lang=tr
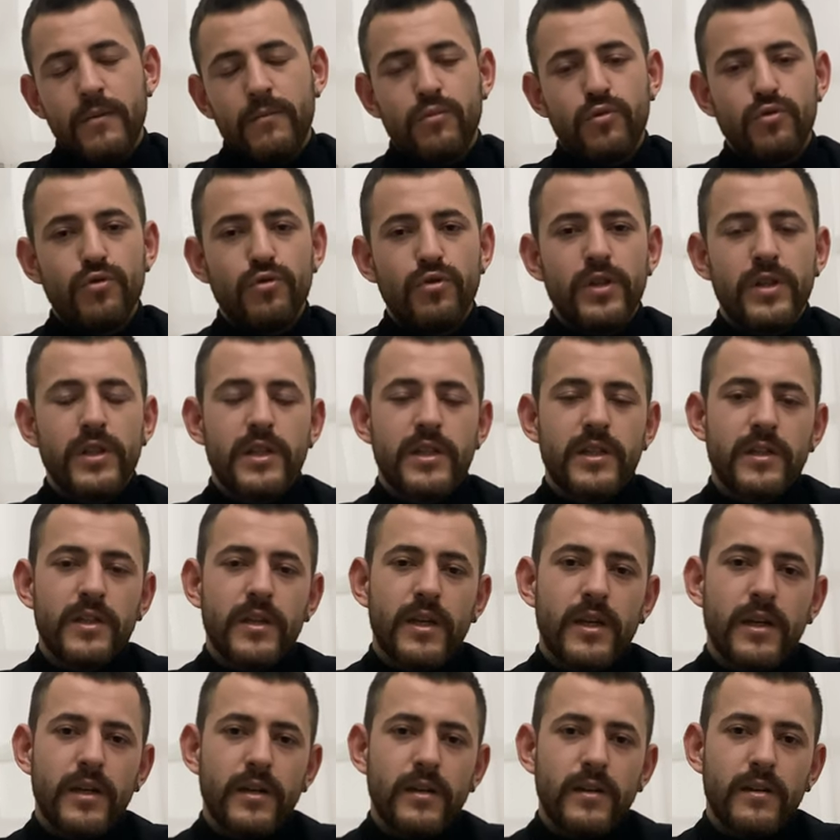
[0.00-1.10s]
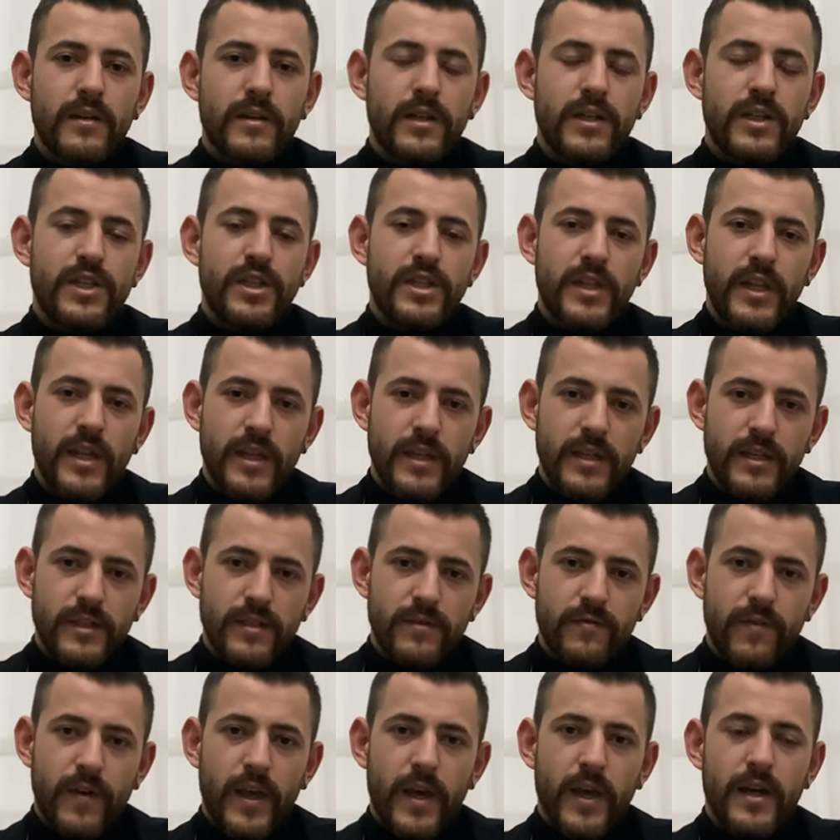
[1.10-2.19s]
Bunun dışında
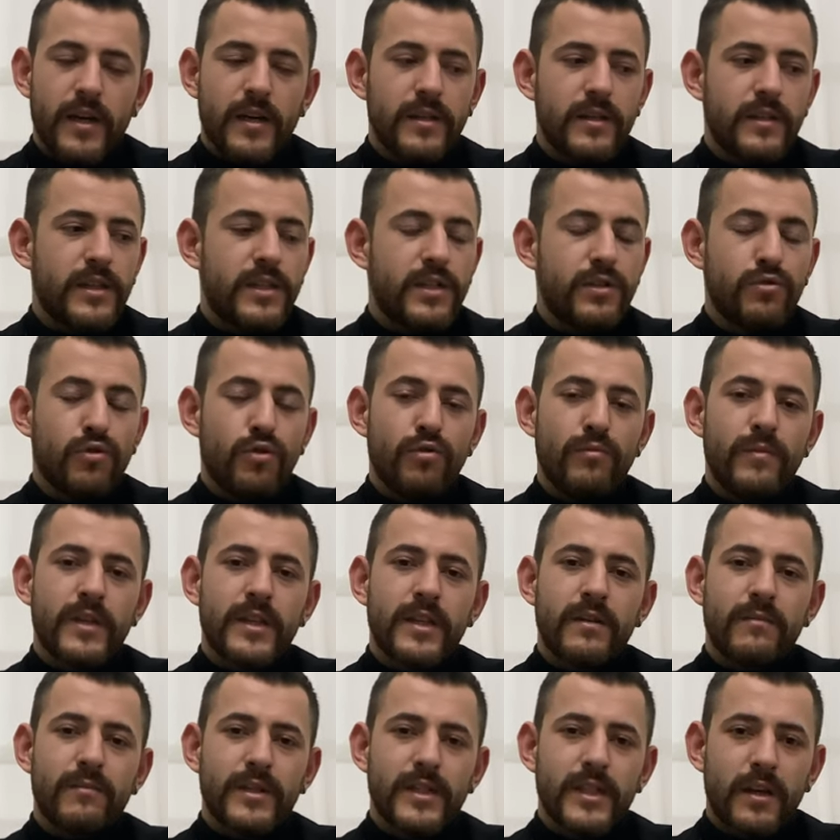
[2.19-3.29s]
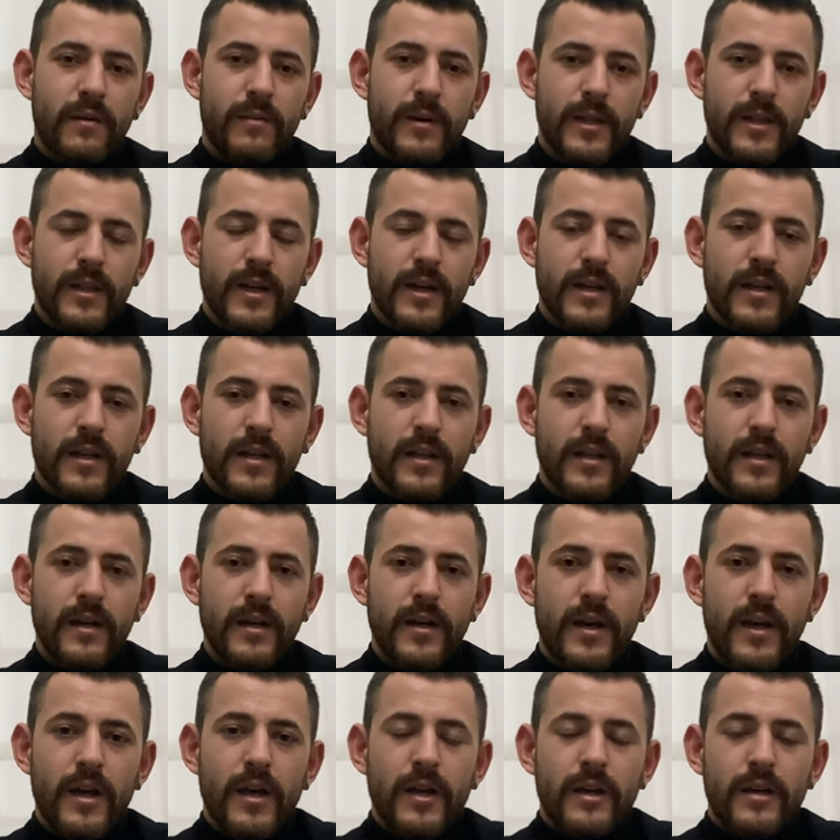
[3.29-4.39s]
işteyiz veya işte olmadığımız zamanlarda da
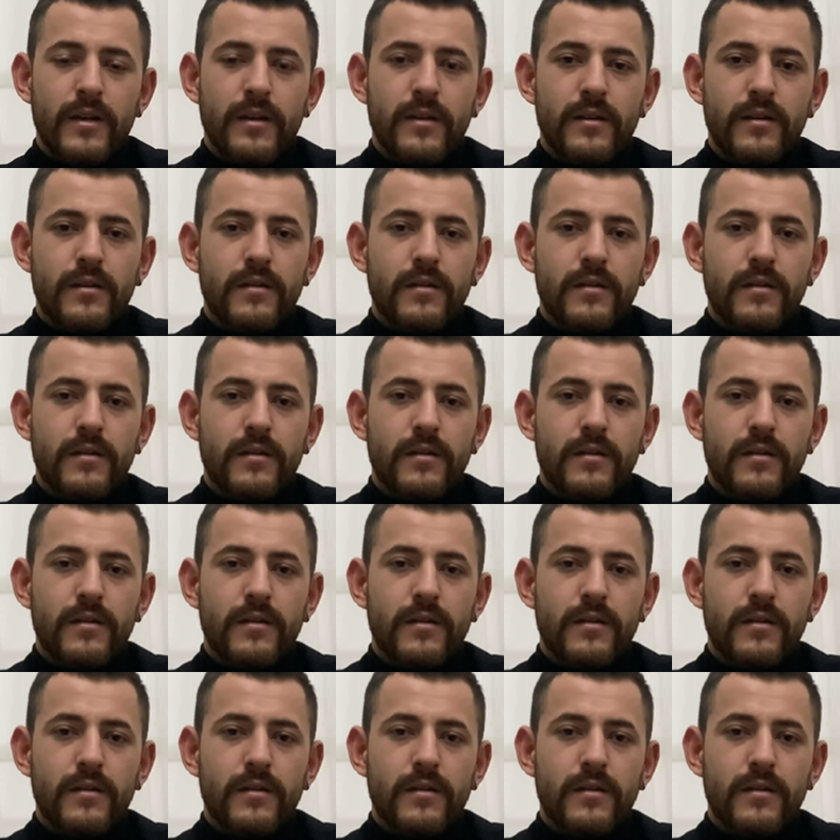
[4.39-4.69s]
e,